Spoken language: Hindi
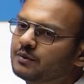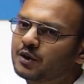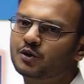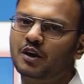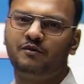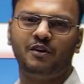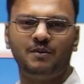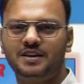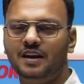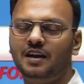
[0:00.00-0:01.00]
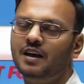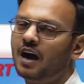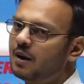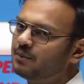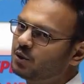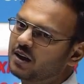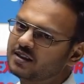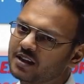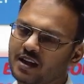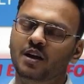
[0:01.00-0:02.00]
से जो है फेमस है आप जो है
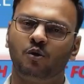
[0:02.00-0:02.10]
इसे